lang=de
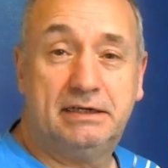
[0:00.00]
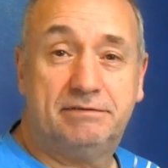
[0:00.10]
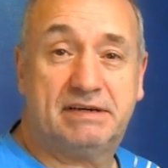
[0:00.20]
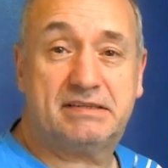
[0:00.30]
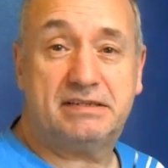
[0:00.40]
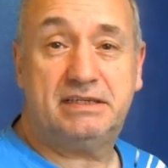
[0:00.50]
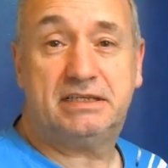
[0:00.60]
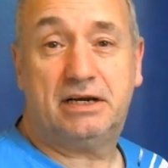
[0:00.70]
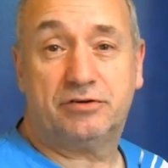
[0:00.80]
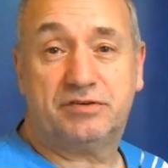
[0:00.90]
was
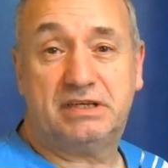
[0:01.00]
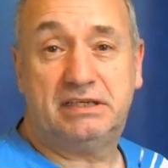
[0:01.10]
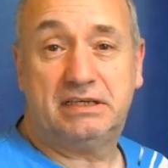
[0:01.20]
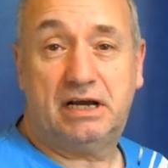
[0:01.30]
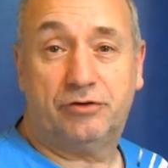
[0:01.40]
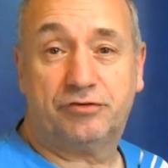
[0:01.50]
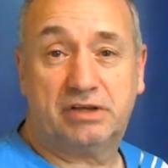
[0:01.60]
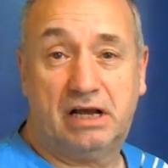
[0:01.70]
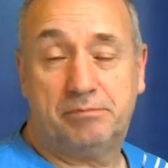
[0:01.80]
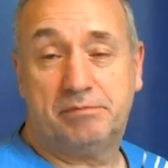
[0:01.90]
ich aus den
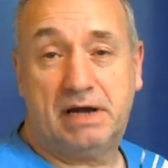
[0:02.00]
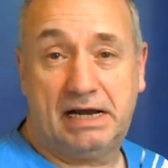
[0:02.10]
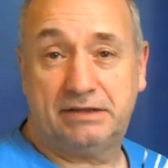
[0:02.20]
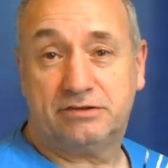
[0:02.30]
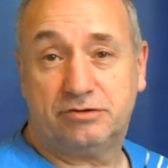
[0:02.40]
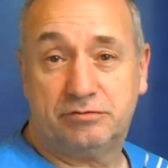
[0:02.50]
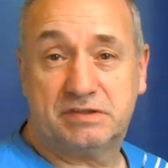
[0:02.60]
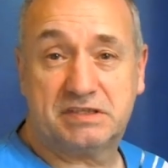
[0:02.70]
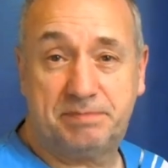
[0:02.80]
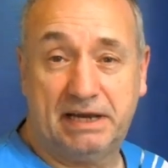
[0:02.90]
Ausgaben 1
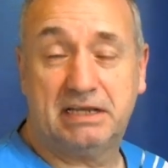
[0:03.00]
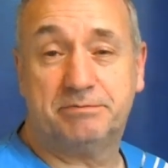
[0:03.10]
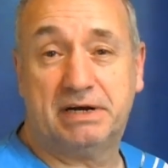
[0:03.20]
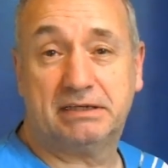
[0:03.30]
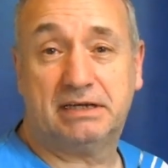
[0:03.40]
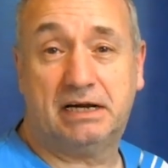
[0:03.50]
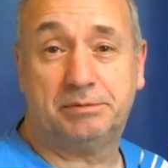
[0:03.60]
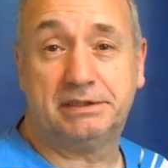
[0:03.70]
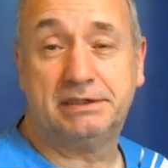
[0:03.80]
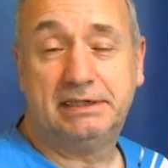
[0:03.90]
und 2 gemacht
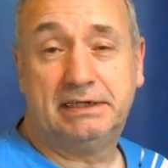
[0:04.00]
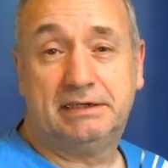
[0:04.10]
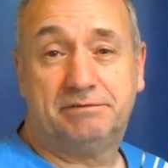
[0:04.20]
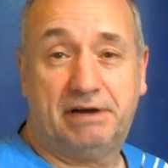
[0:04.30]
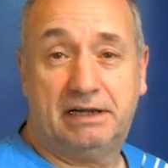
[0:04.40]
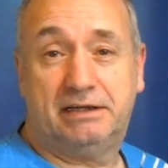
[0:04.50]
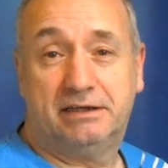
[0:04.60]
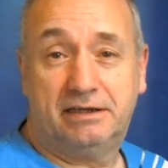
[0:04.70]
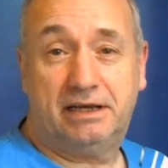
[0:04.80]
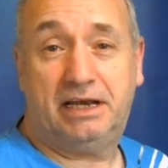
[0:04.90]
habe, weil
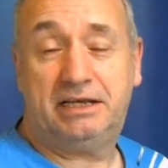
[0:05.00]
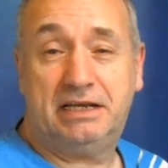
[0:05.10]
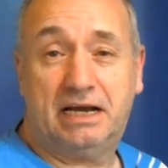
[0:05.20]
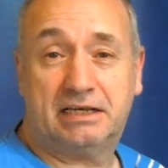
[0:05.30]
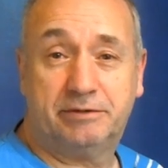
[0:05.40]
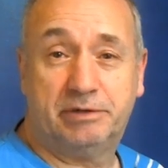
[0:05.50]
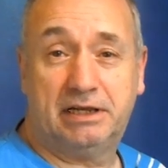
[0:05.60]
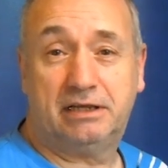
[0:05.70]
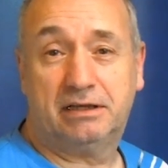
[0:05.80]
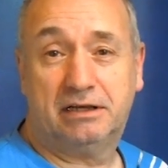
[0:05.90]
Eddie hat
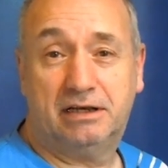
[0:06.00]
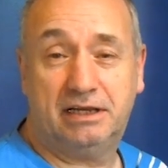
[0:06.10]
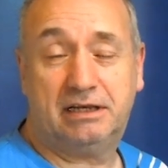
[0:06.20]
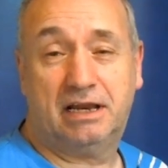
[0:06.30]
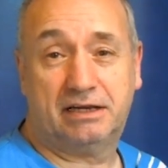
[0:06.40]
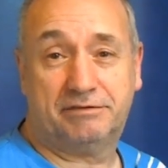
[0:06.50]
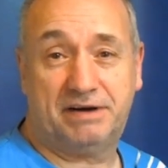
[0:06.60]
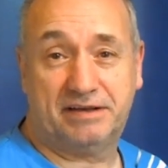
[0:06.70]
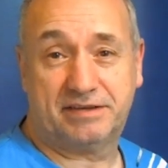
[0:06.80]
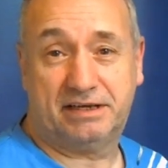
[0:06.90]
nämlich
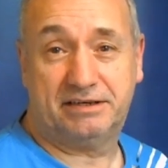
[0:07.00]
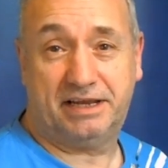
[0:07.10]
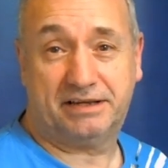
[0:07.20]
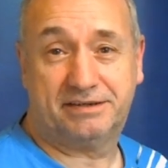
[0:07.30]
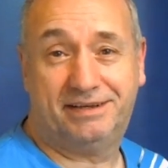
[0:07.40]
Lichtleiterfaser entdeckt.